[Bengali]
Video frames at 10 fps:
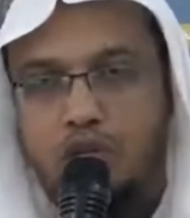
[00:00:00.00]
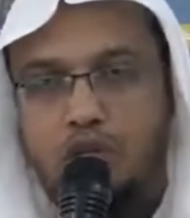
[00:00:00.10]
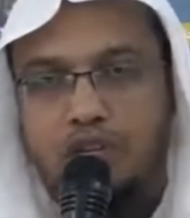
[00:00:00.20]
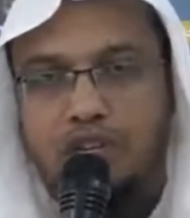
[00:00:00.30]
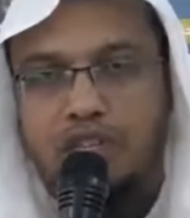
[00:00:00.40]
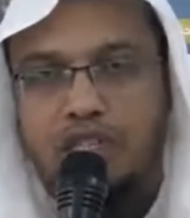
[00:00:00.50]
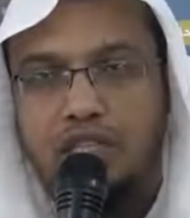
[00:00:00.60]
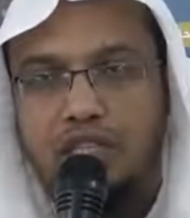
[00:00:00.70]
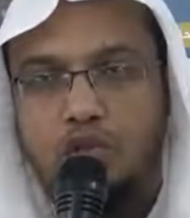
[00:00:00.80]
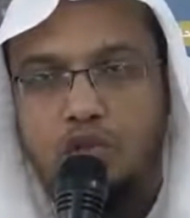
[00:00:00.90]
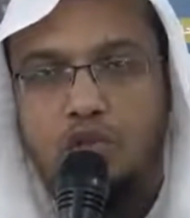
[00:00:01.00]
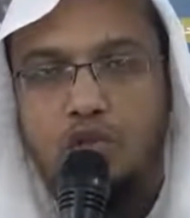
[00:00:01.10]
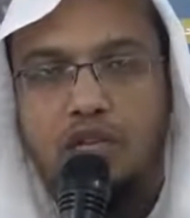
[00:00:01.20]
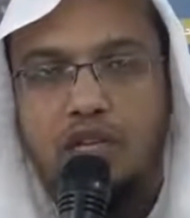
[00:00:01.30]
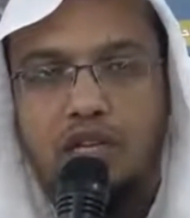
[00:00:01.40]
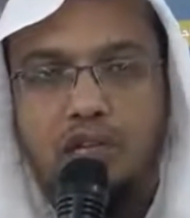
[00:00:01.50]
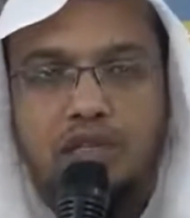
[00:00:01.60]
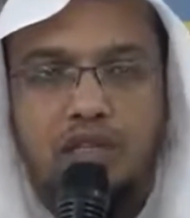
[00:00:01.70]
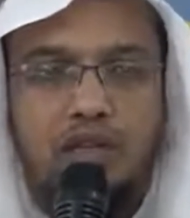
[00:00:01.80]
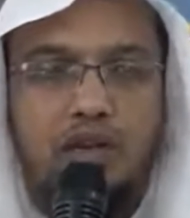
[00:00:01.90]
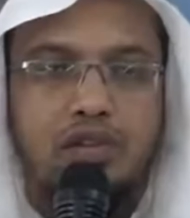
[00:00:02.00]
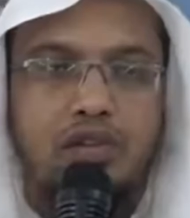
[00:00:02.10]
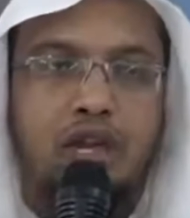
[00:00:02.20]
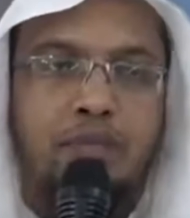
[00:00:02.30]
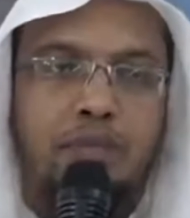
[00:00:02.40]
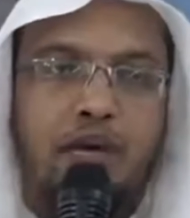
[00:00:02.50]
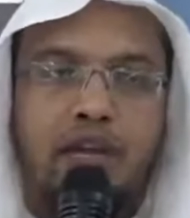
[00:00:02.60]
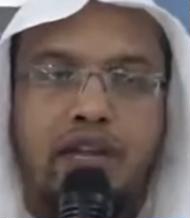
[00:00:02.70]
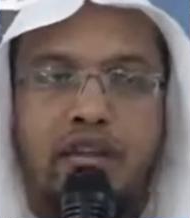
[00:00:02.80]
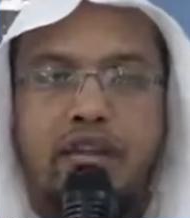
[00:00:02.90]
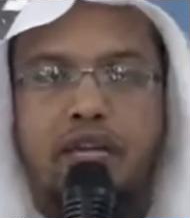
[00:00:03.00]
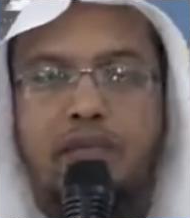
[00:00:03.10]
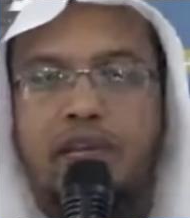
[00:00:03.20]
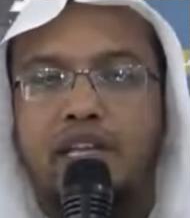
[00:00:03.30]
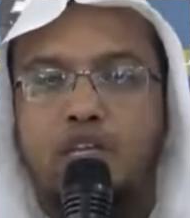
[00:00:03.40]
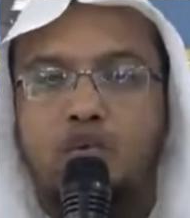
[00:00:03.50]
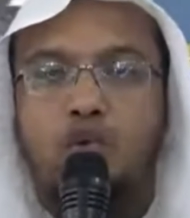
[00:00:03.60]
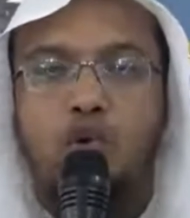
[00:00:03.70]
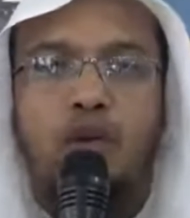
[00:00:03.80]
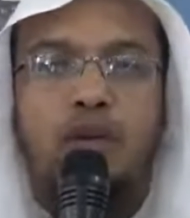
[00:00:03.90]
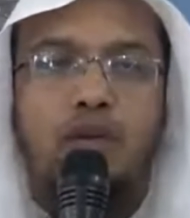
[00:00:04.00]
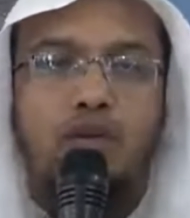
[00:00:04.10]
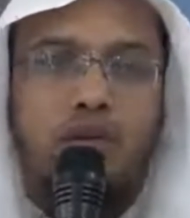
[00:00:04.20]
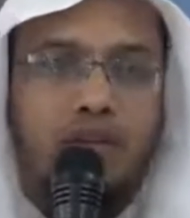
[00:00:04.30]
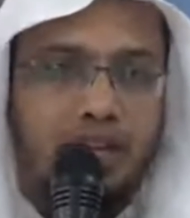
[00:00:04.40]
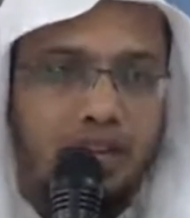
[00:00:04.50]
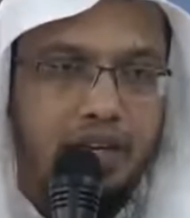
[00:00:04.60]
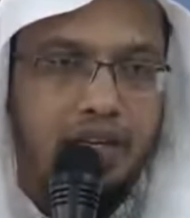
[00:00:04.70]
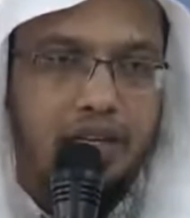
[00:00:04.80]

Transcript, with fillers: তখন ফেরেশতাদের সহযোগিতায় নবী সাল্লা সাল্লাম পাহাড়ের একেবারে চৌড়ায় উঠে গেলেন